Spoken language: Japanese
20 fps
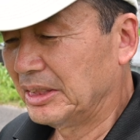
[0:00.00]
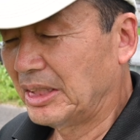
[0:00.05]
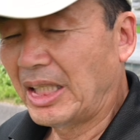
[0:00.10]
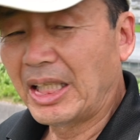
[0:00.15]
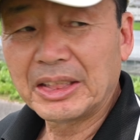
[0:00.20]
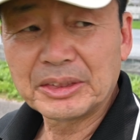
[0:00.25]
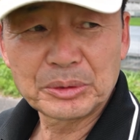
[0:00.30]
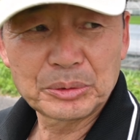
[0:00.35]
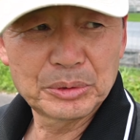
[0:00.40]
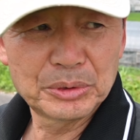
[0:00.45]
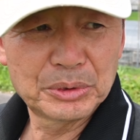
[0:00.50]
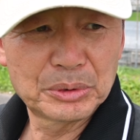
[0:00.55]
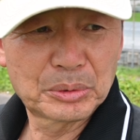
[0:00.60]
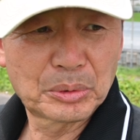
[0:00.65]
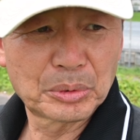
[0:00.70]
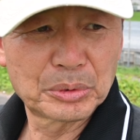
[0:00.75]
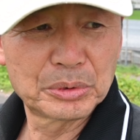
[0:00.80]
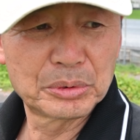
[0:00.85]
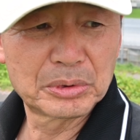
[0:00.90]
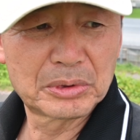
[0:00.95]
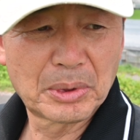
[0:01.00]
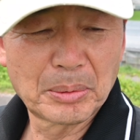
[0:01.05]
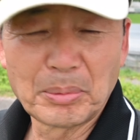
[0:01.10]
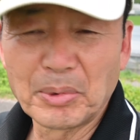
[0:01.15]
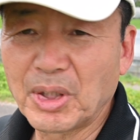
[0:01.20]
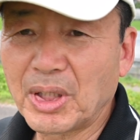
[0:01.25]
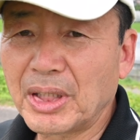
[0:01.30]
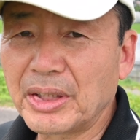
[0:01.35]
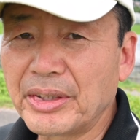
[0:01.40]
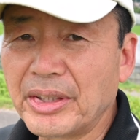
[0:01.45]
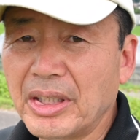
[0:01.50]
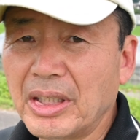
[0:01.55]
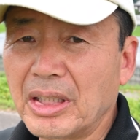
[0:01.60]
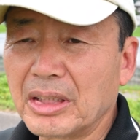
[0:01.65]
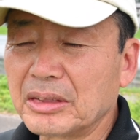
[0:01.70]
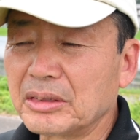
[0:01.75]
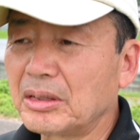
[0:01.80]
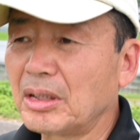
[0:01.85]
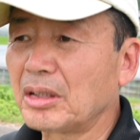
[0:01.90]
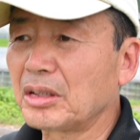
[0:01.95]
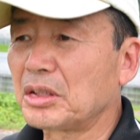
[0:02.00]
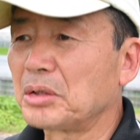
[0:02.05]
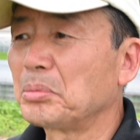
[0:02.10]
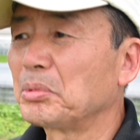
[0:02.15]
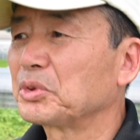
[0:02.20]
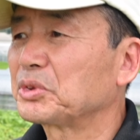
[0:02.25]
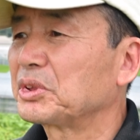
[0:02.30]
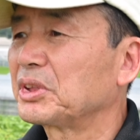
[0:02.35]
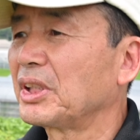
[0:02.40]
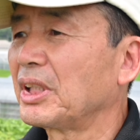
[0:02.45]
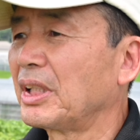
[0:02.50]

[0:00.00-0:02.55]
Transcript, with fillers: 暑いと言うても風があったら気持ちいい